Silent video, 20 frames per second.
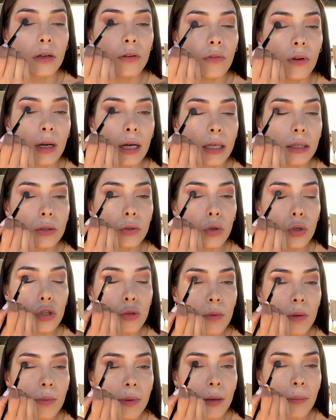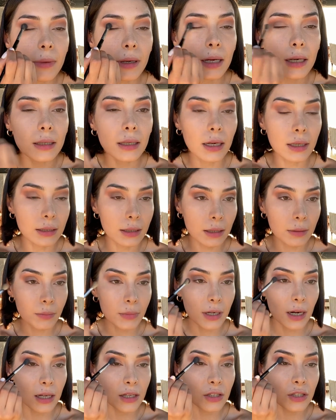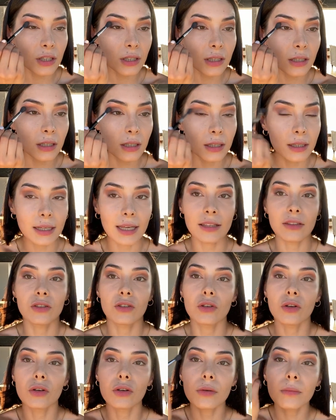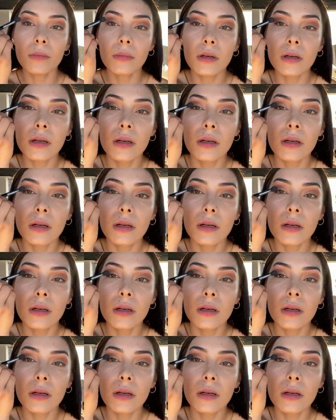Fakat göz bebeğime kadar da birazcık getiriyorum.